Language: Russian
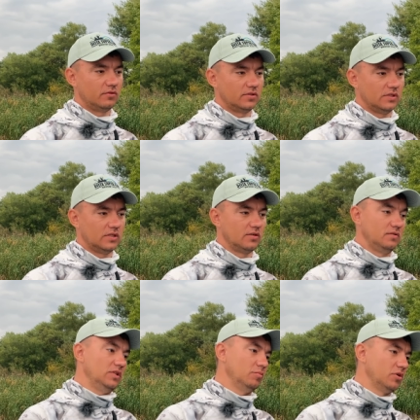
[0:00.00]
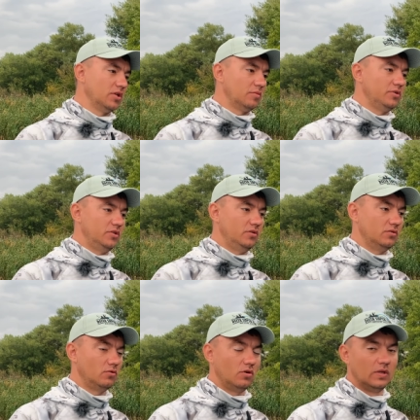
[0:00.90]
то есть это не было
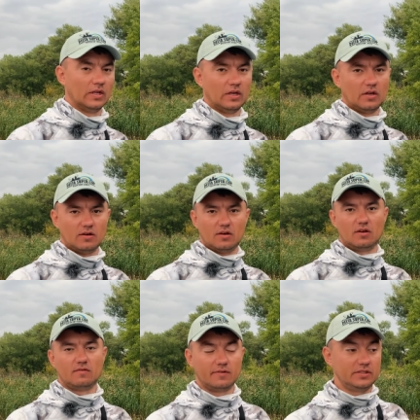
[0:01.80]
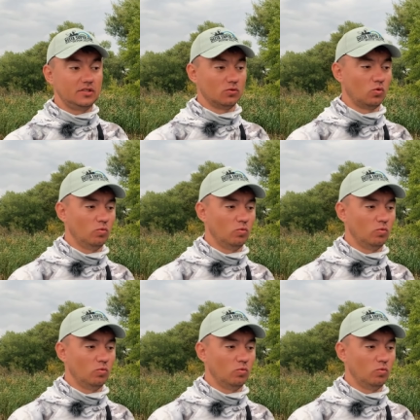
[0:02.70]
объединено э, в один